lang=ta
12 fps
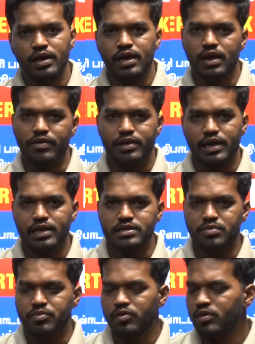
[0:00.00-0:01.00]
இதில் வந்து
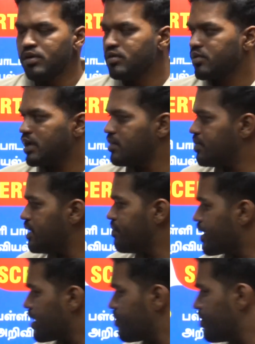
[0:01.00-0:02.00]
இணைச்சிருப்போம் ஸோ அதுபடி
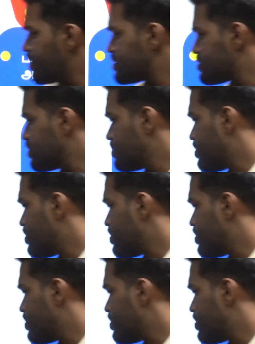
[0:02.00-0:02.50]
பார்க்குறப்போ ஃபஸ்ட்டு வந்து